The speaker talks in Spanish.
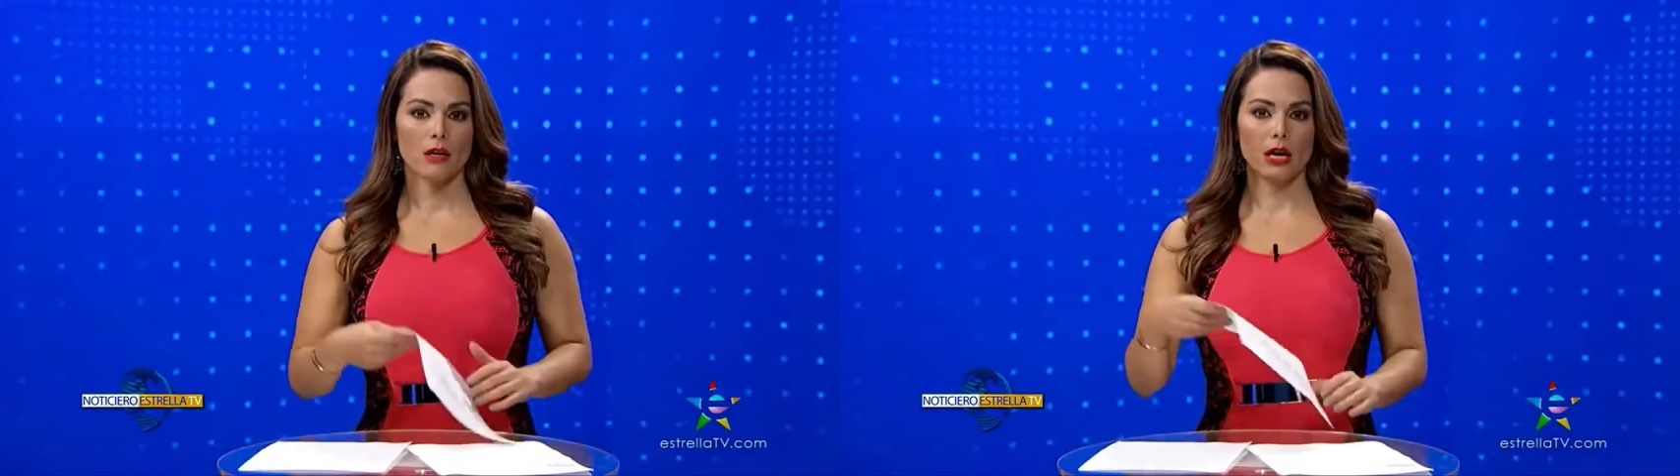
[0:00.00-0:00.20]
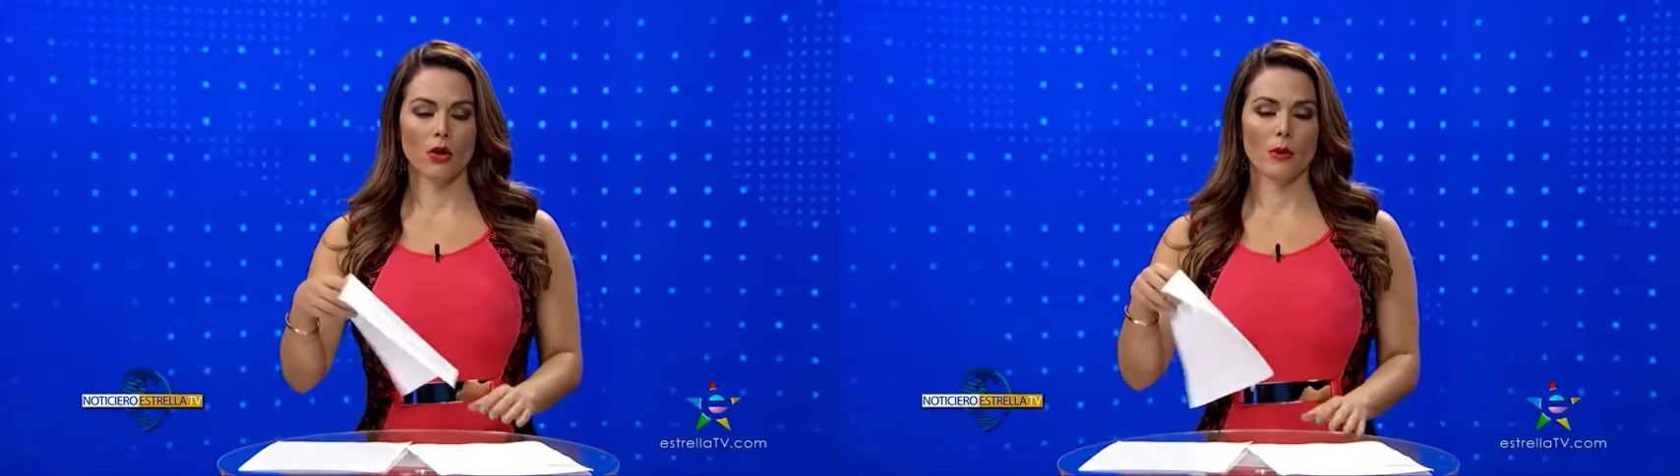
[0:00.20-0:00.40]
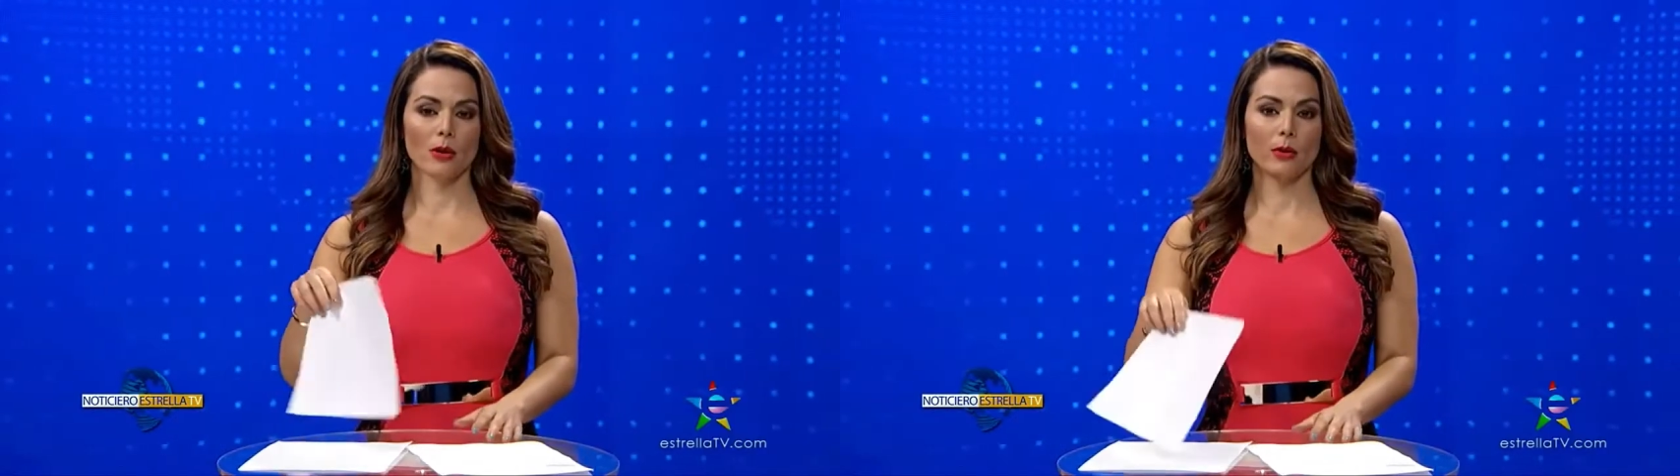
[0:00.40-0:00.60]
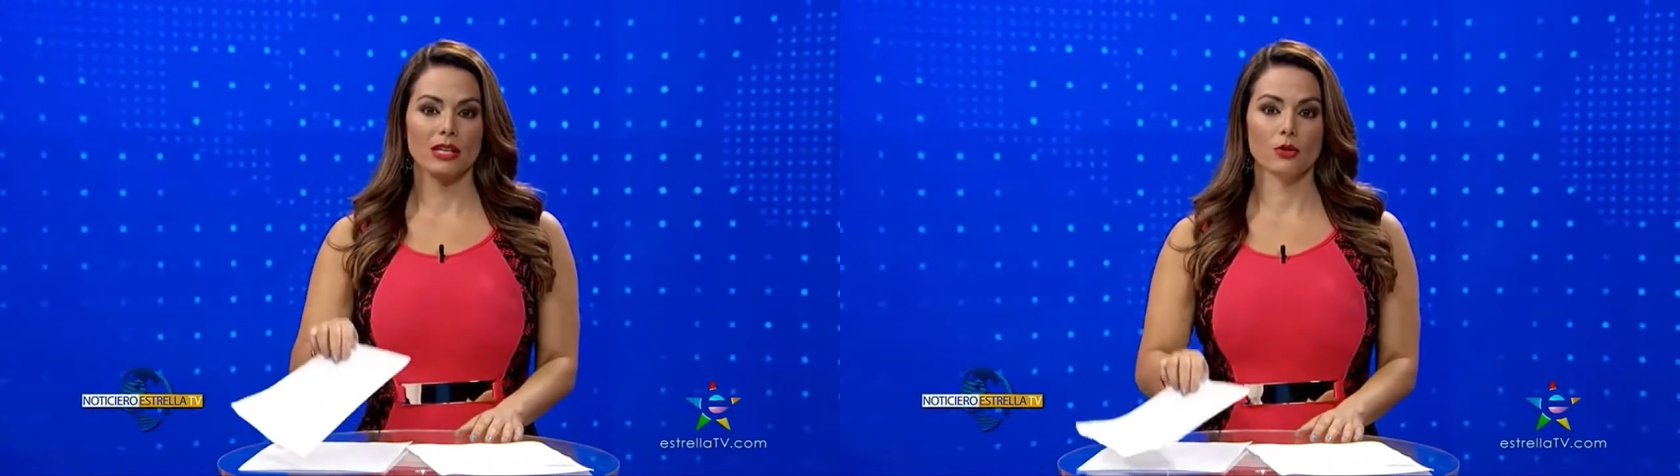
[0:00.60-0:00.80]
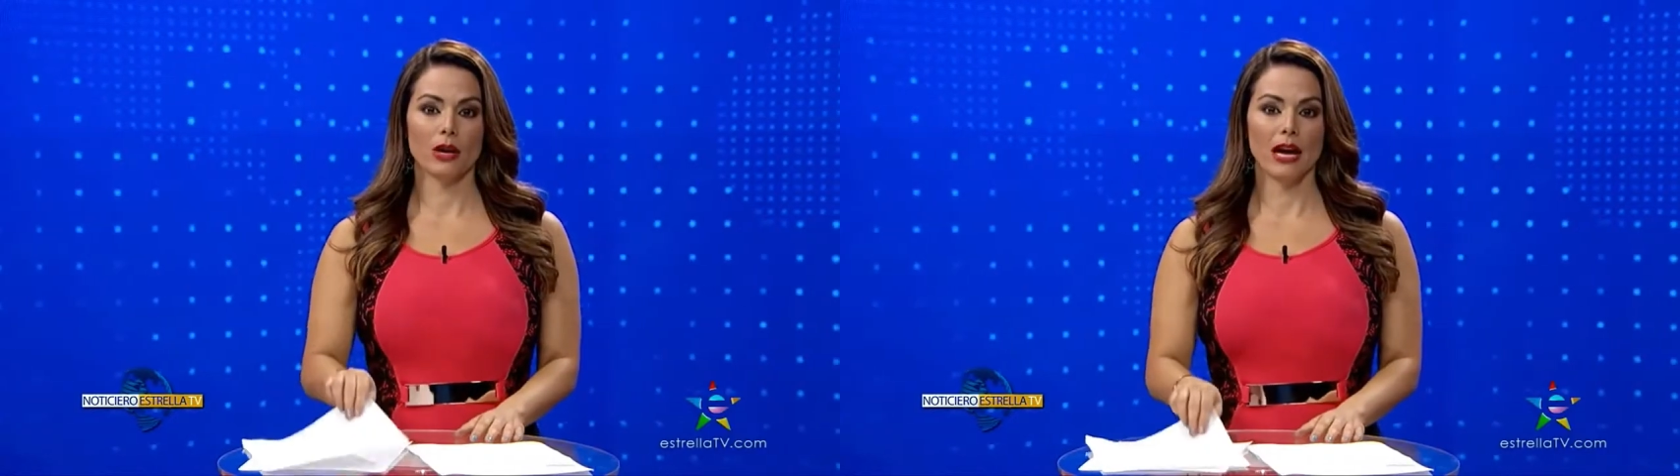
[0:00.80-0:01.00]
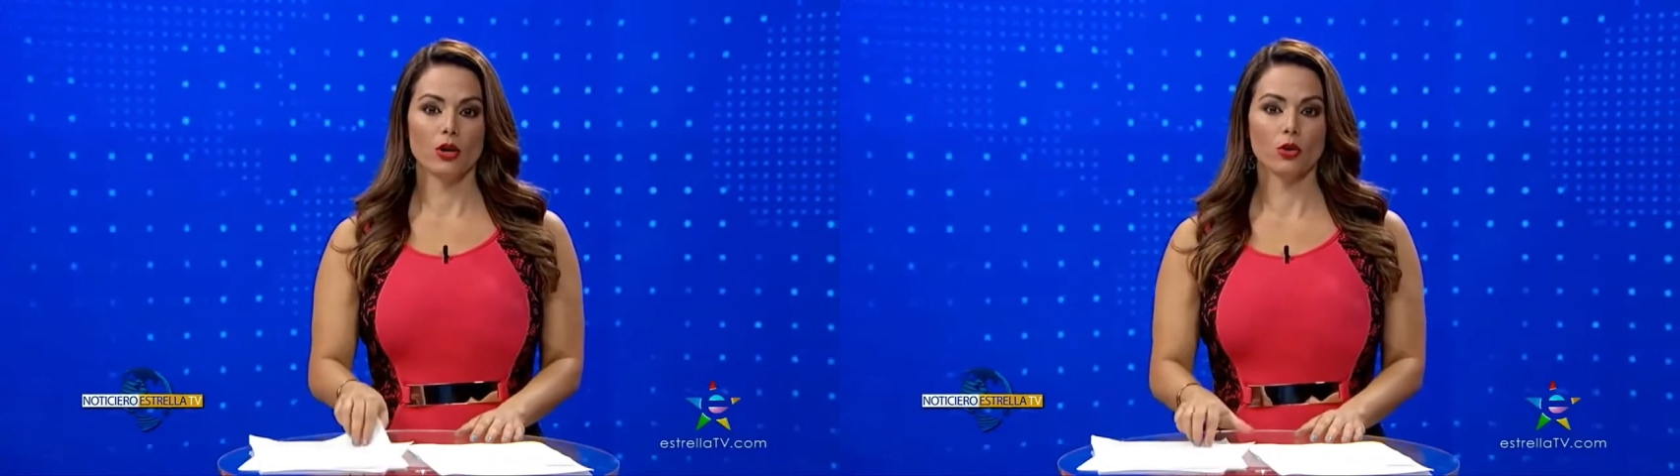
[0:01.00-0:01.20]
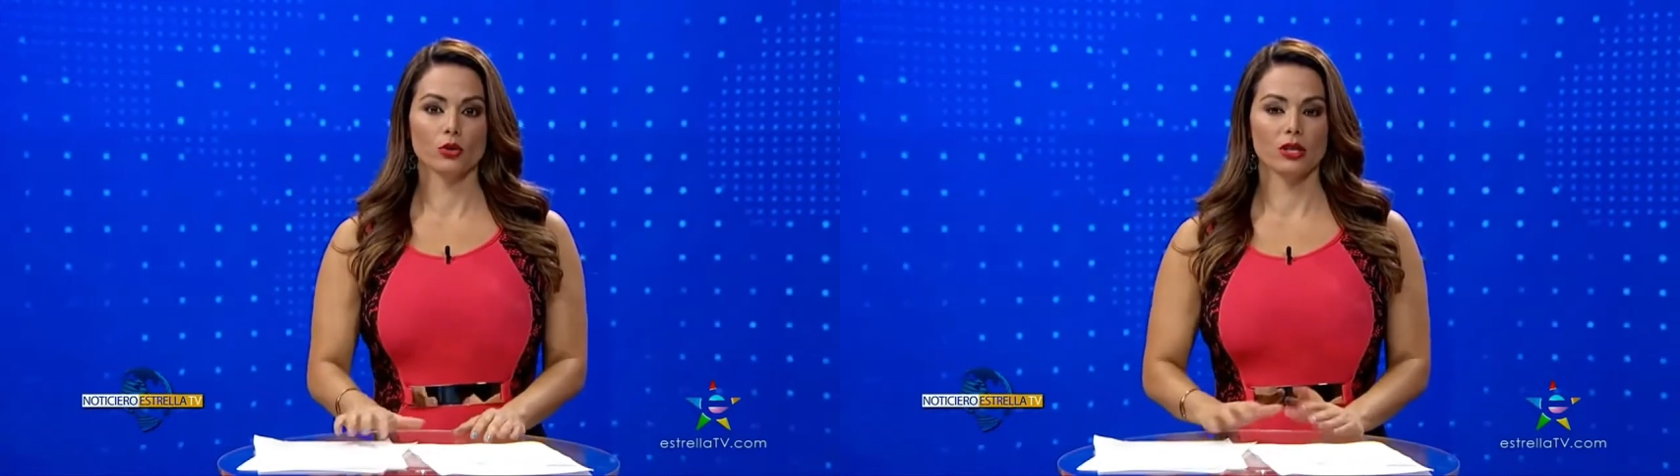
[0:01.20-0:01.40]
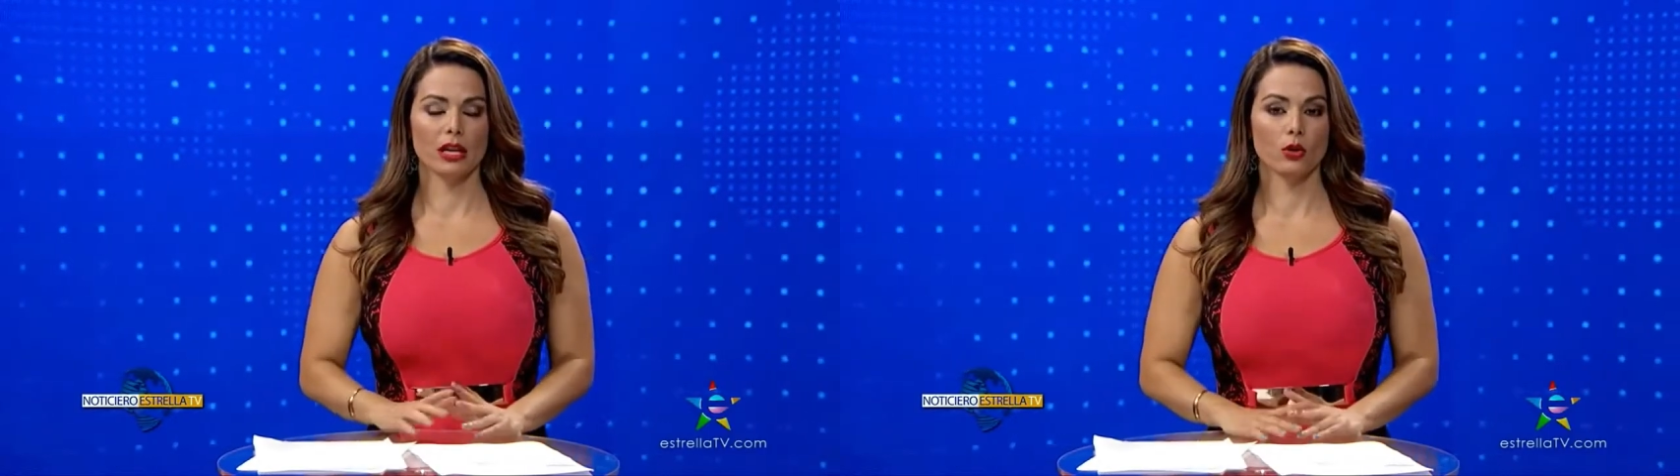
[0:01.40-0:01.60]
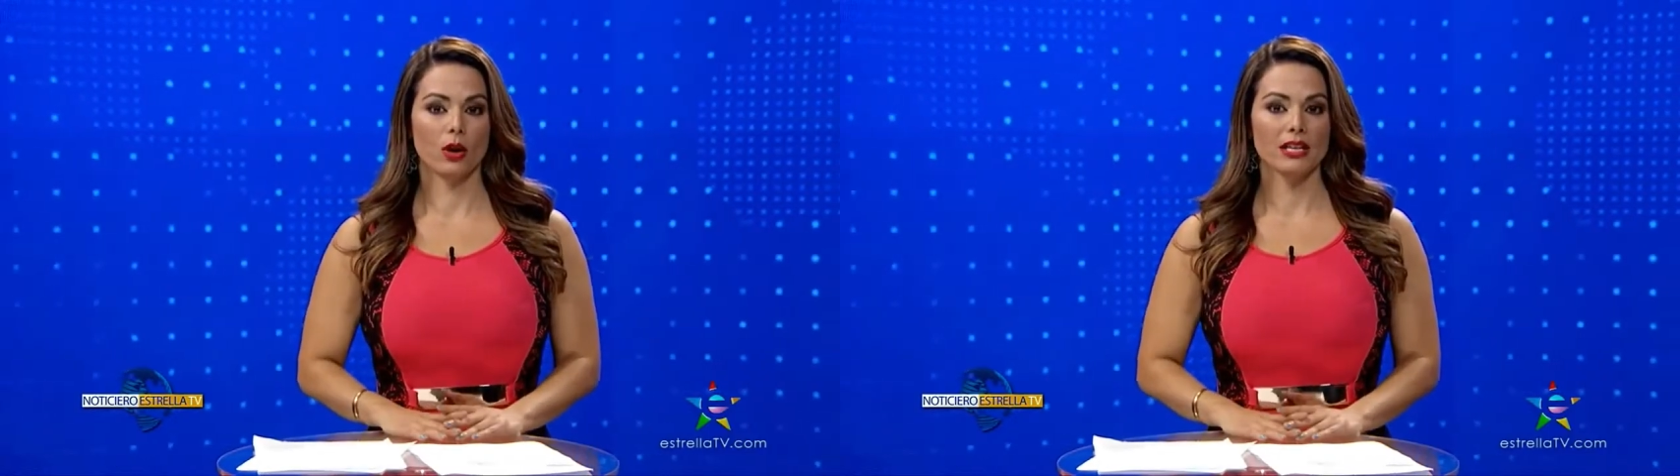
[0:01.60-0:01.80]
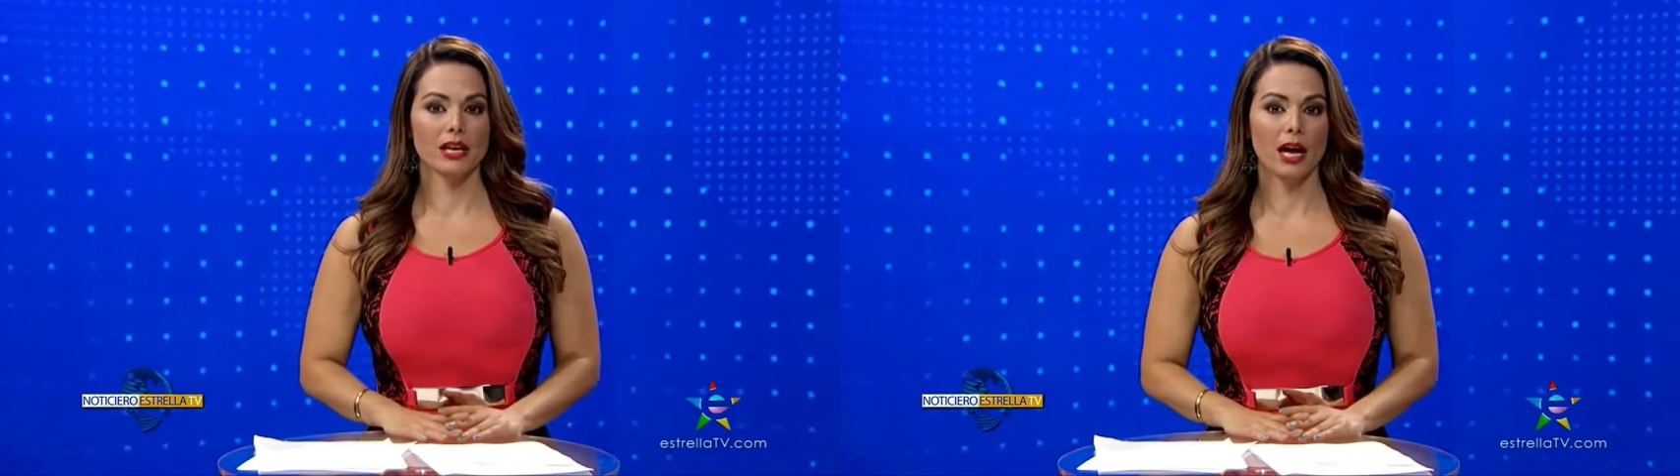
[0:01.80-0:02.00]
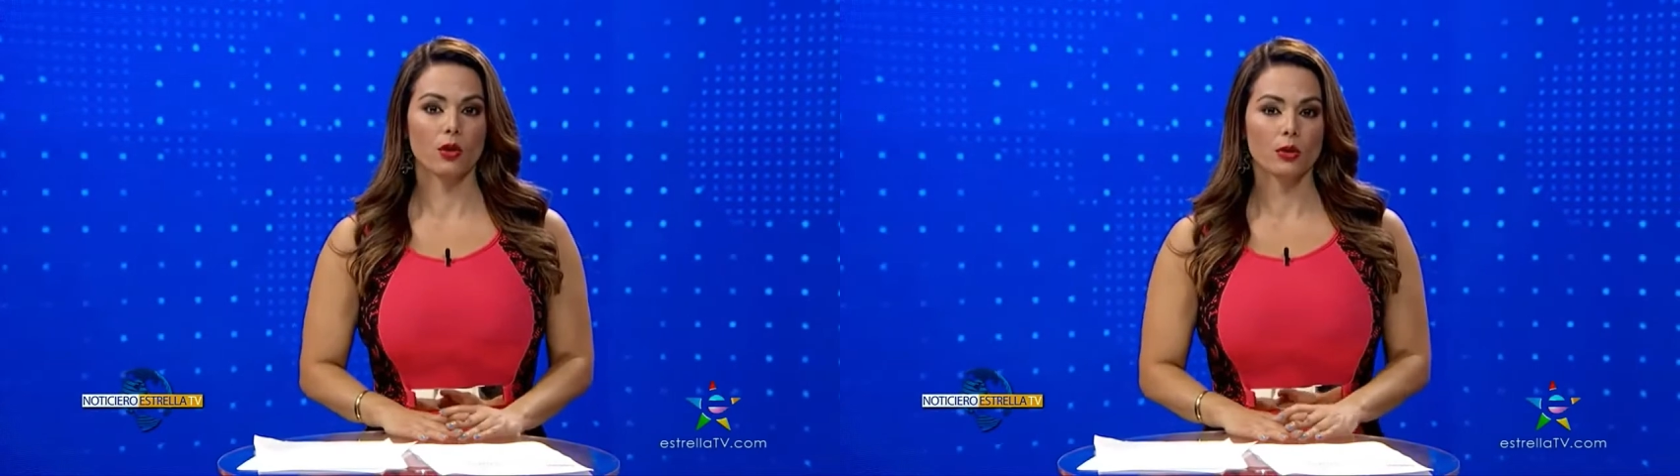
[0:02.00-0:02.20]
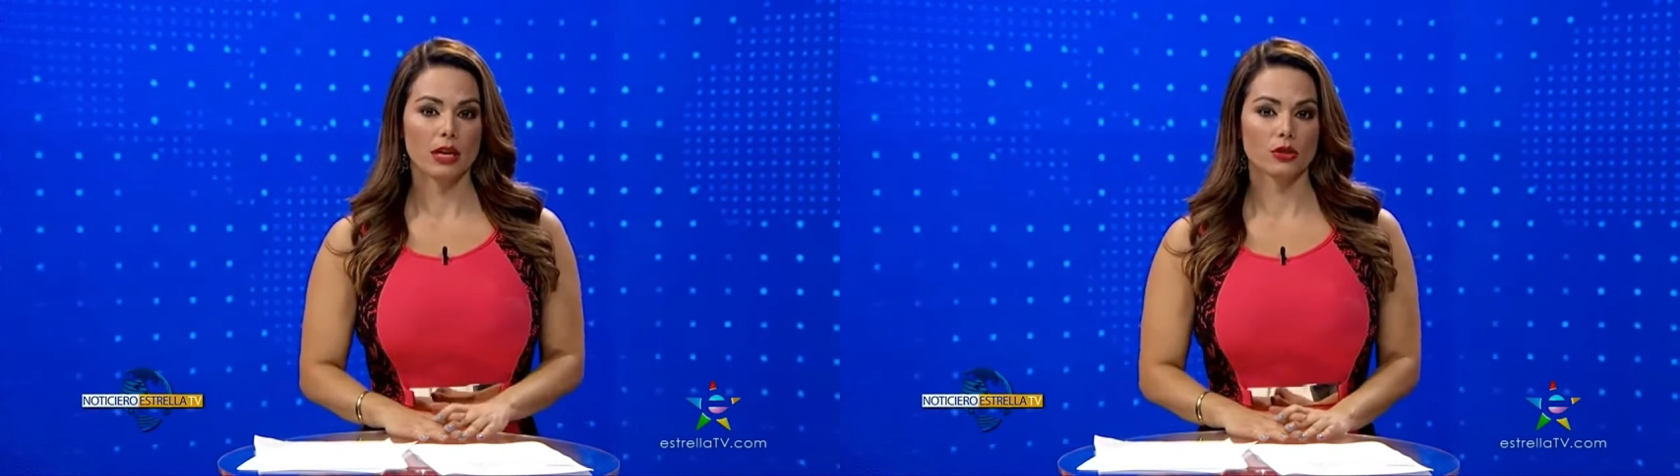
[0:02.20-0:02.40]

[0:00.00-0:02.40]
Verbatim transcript: Y el gobierno venezolano no se quedó callado